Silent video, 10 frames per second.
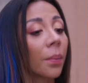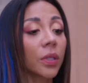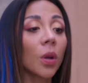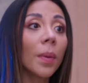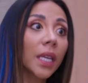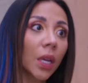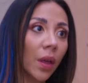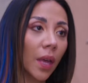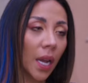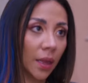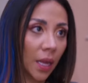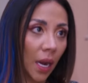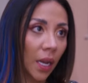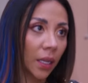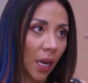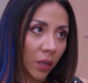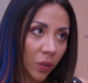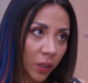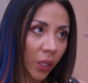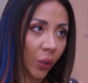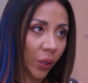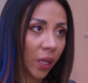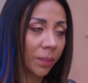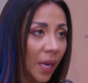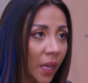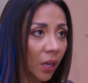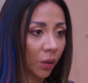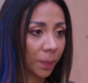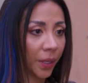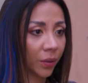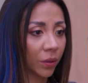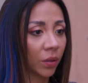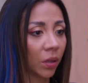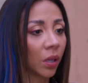Pues no me quiero adelantar al diagnóstico del médico, pero...